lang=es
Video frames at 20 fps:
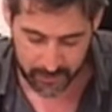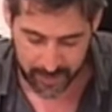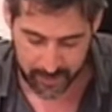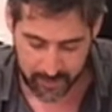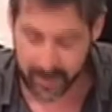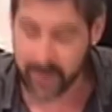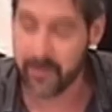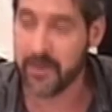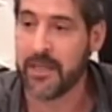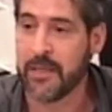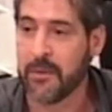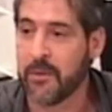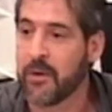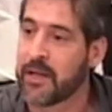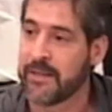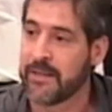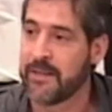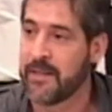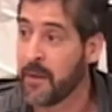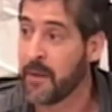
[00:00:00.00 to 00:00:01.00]
sobre el
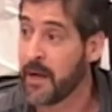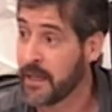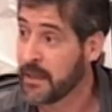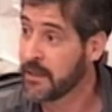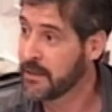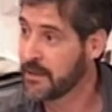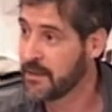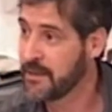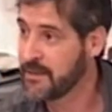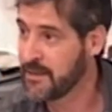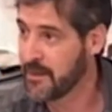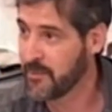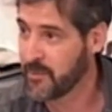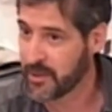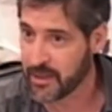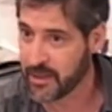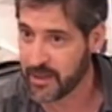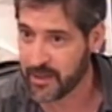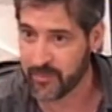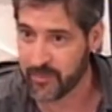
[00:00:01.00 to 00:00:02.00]
primitivo que se va, dice,
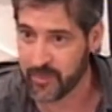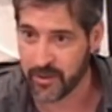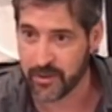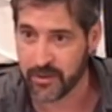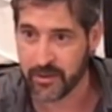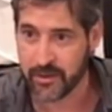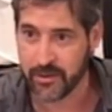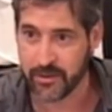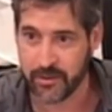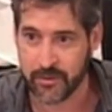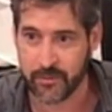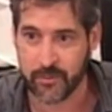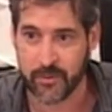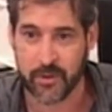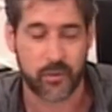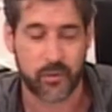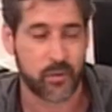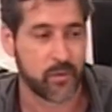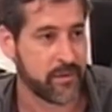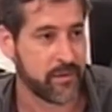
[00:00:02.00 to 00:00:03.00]
por ejemplo, en
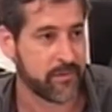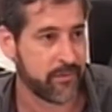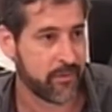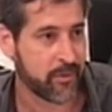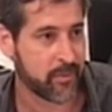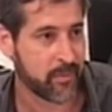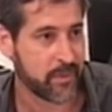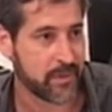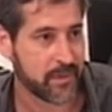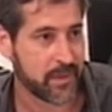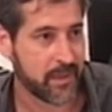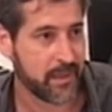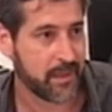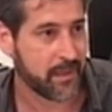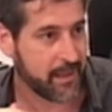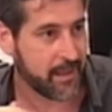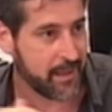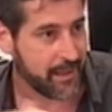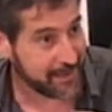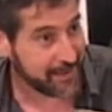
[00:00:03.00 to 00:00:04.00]
uno de sus informes,
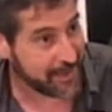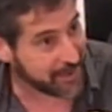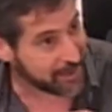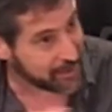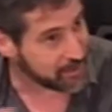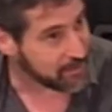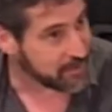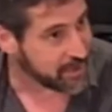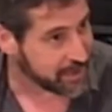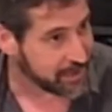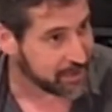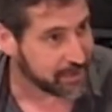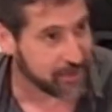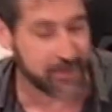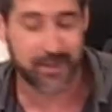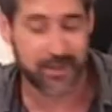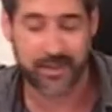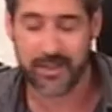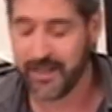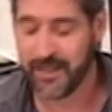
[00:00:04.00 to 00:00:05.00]
¿eh?
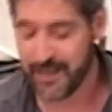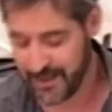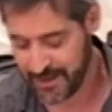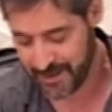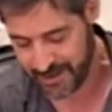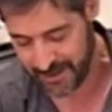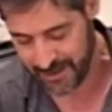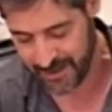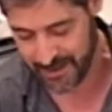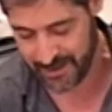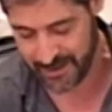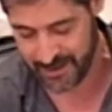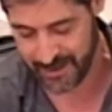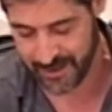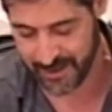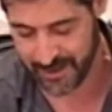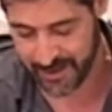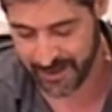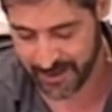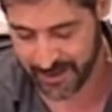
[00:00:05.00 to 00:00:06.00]
describiendo
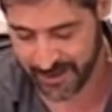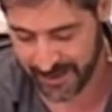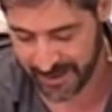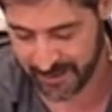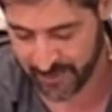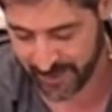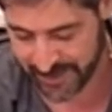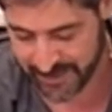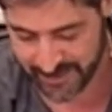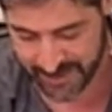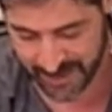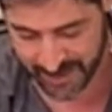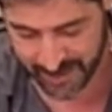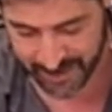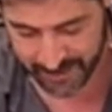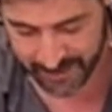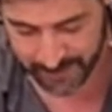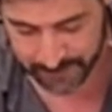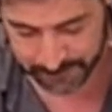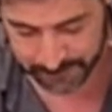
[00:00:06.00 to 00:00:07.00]
eh, el
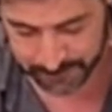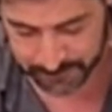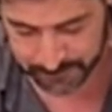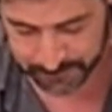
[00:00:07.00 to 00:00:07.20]
paisaje.